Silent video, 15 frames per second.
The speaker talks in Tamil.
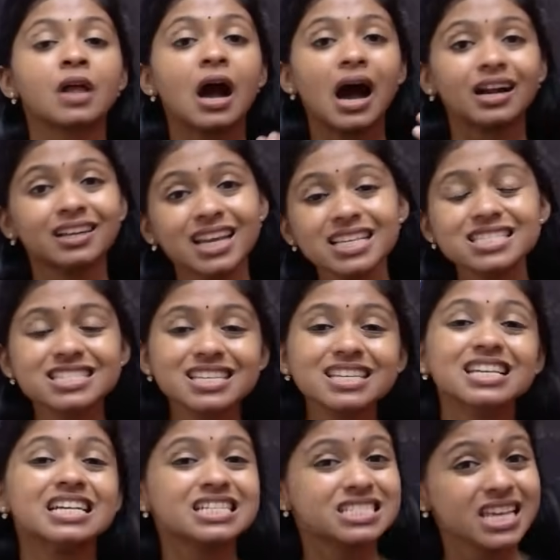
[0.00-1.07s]
அட்லீஸ்ட்
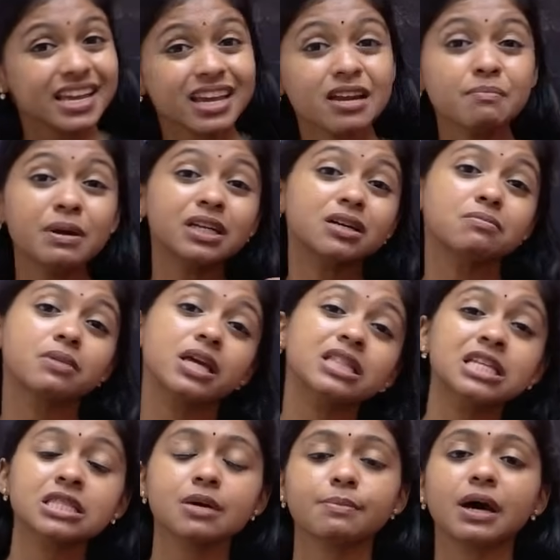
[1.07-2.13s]
செகண்ட் மிட்டம்லேருந்து
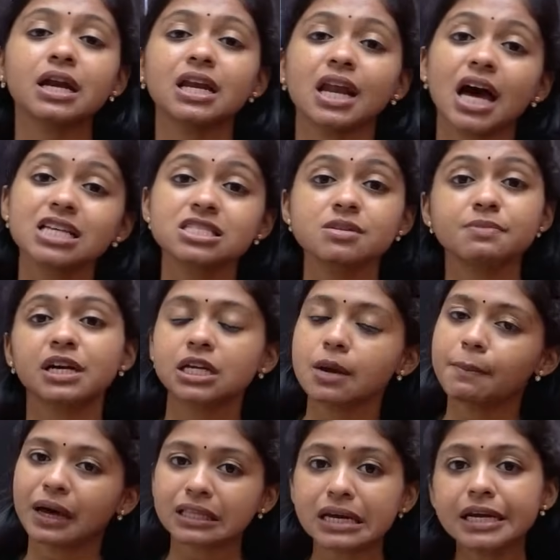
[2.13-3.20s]
இந்த மாதிரி லாஸ்ட் மினிட்ல
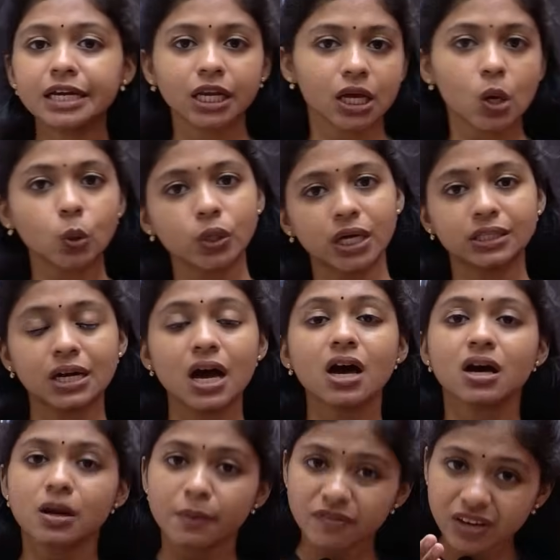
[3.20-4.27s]
பதறிட்டு இருக்கக்கூடாதுன்னா
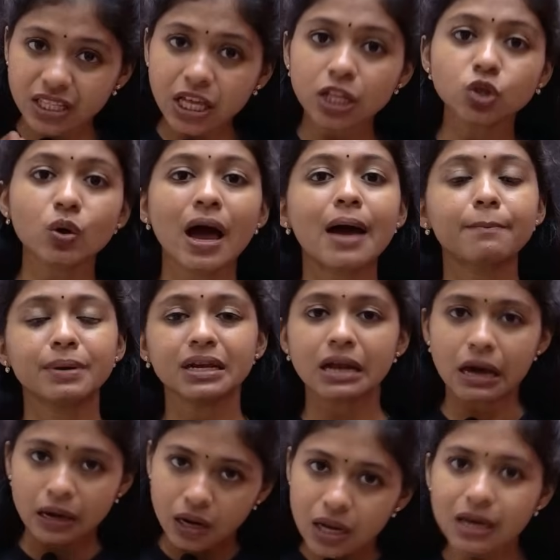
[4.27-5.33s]
நம்ம வேதாந்தோ ஆப்பில்
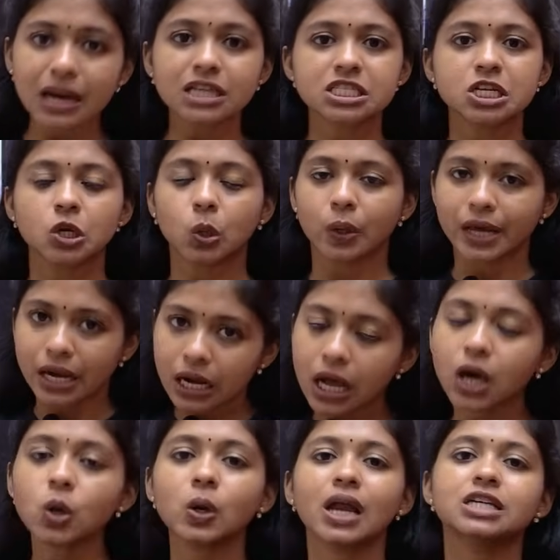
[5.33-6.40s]
நாங்களாம் கிளாஸ் இருக்கிறோம்
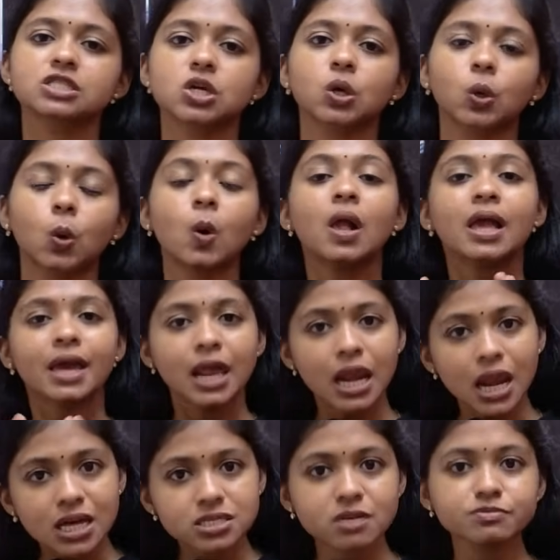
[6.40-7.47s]
எல்லாரும் கிளாஸ் இருக்கிறோம் எல்லா
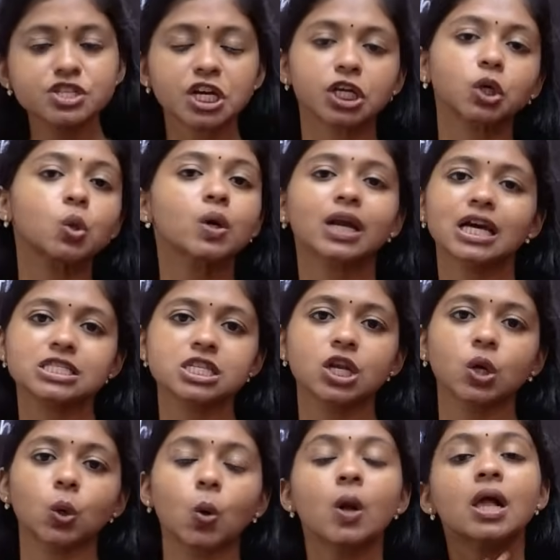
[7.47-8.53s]
சப்ஜெக்ட்டுக்கும் கிளாஸ் இருக்கிறோம்